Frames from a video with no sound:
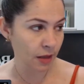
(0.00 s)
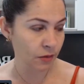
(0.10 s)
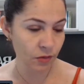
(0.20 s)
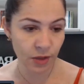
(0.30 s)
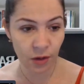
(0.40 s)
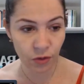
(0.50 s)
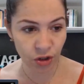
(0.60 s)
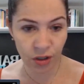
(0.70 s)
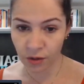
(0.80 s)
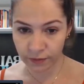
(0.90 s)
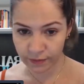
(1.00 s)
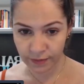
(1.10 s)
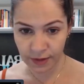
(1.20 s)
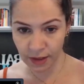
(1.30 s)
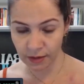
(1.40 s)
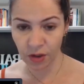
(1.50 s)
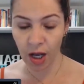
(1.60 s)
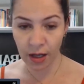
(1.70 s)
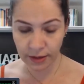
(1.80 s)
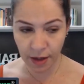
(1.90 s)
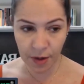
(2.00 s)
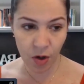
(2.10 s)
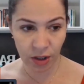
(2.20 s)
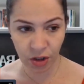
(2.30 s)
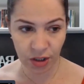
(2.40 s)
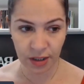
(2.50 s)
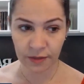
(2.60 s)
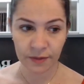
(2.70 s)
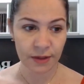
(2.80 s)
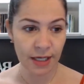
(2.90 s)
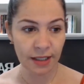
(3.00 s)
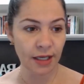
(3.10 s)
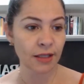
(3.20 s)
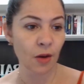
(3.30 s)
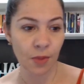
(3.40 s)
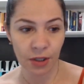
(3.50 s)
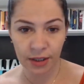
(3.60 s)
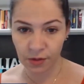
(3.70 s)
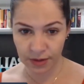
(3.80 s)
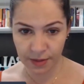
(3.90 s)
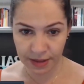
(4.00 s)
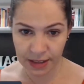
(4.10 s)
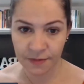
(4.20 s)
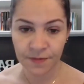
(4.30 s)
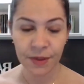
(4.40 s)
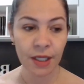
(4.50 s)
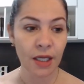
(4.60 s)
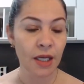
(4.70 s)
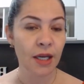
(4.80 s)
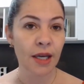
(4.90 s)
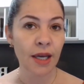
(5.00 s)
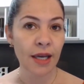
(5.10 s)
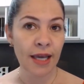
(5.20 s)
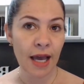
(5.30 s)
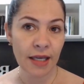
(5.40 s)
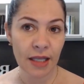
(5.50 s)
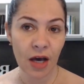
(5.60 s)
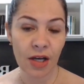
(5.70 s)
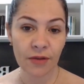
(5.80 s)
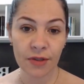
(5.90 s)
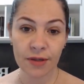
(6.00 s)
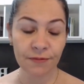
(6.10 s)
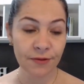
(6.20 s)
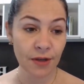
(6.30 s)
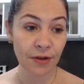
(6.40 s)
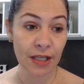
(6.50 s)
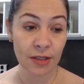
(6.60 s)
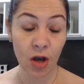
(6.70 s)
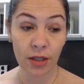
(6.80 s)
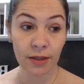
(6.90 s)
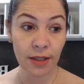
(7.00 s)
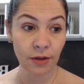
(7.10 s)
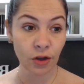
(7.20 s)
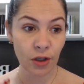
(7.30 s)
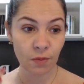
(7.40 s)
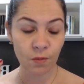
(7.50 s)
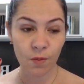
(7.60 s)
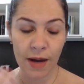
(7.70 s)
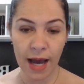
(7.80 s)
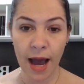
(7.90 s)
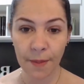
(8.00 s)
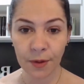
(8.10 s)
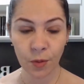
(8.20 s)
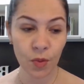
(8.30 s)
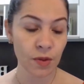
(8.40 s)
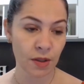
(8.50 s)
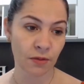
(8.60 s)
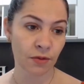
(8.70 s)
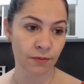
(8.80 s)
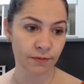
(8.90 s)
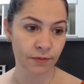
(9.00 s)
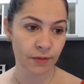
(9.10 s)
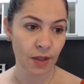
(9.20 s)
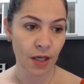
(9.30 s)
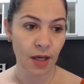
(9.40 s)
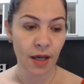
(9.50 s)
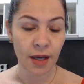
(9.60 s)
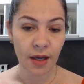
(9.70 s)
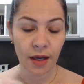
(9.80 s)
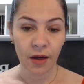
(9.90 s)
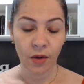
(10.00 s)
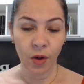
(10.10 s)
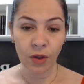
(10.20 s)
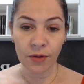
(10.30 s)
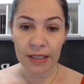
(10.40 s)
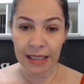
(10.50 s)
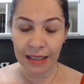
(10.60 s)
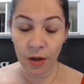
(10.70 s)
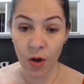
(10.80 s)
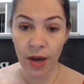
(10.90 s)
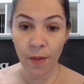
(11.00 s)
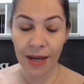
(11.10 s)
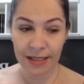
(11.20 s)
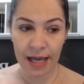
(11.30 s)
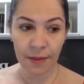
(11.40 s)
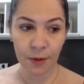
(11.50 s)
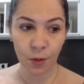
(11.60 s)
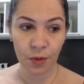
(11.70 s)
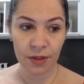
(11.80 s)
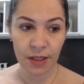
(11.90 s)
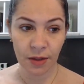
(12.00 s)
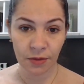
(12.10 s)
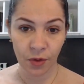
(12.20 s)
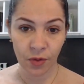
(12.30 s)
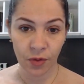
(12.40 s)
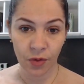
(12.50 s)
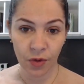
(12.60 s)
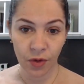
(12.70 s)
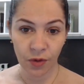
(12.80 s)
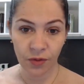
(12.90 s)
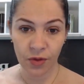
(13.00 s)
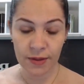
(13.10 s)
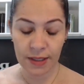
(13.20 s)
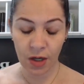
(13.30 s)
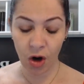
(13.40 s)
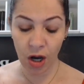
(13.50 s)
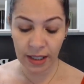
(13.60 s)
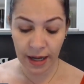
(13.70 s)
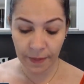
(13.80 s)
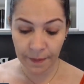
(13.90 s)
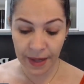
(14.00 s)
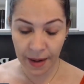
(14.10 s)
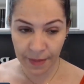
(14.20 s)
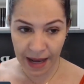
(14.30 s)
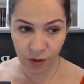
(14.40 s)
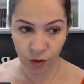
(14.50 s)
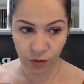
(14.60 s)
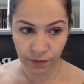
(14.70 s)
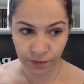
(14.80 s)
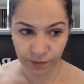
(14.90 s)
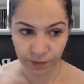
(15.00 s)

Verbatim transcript: Dá um, dá um tiro. Sim, só dá uma corridinha. Daqui até o portão, sabe assim? E aí, na hora que você, você fala assim, ó, tem que ir o mais rápido possível. Quando você tenta correr o mais rápido possível, você olha para baixo.